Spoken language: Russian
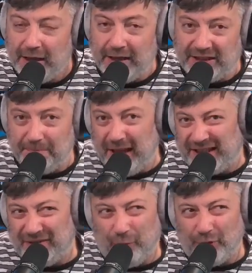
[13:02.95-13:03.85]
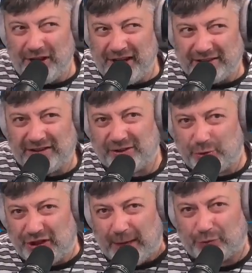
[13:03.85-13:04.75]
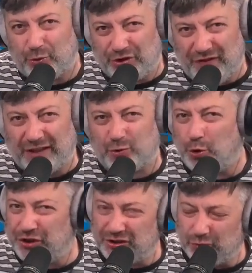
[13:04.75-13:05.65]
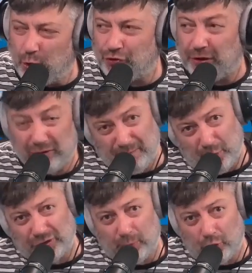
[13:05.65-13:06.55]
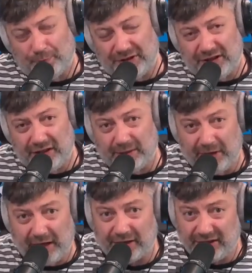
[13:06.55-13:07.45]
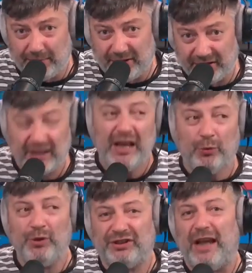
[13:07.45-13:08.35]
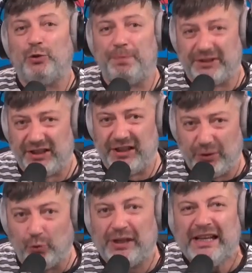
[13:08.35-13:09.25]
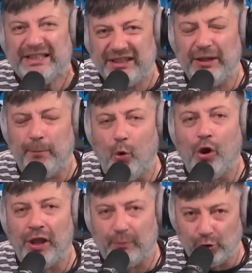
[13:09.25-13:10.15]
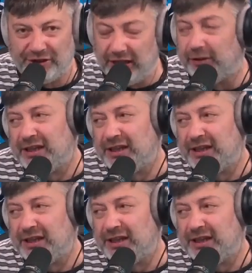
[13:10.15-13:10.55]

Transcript: И тебе сегодня резать эту сиамскую связку очень сложно. Ты просто можешь пристрелить американский бизнес. Ну, не сразу пристрелить, но сильно больно ему сделать.